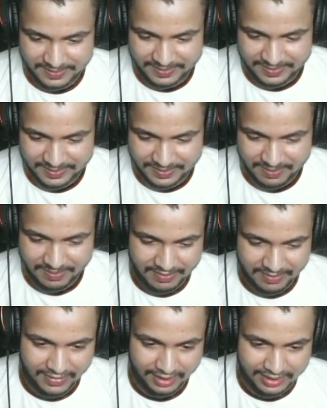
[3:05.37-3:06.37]
सिर्फ
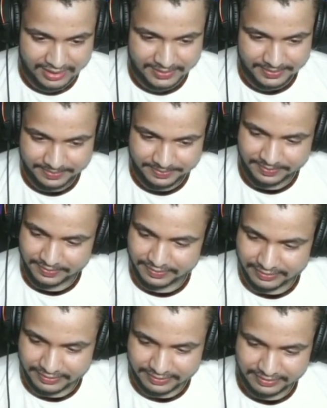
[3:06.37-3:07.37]
तीन
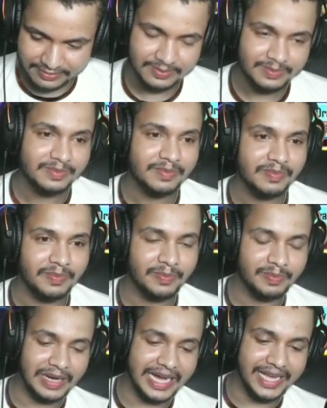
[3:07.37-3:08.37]
चार बार यानी चार
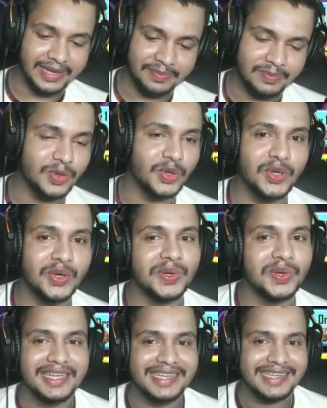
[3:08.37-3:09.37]
भाई
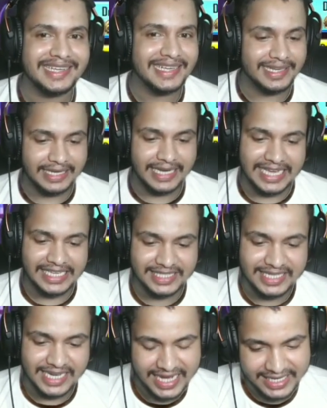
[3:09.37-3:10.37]
बोलो
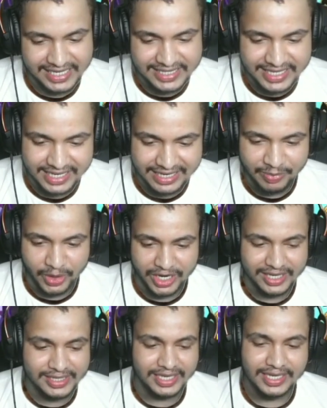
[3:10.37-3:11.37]
गैस कार की स्किन
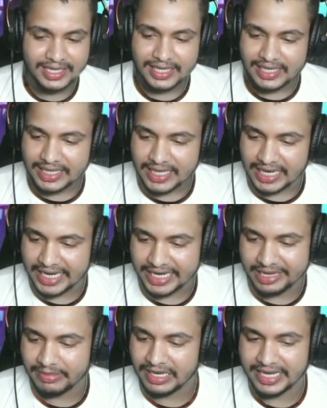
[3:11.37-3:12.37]
इम्पोर्टेंट थी
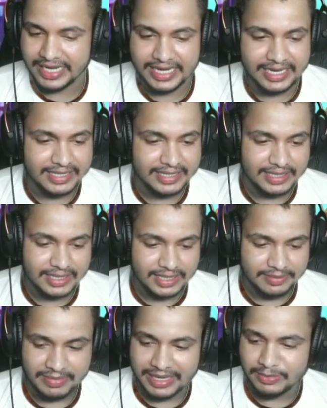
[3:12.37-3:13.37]
कार की मिल गई यार
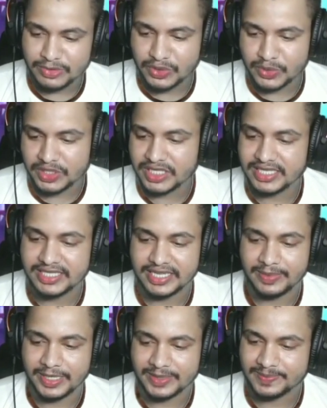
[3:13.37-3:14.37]
भाई मुझे कुछ नहीं चाहिए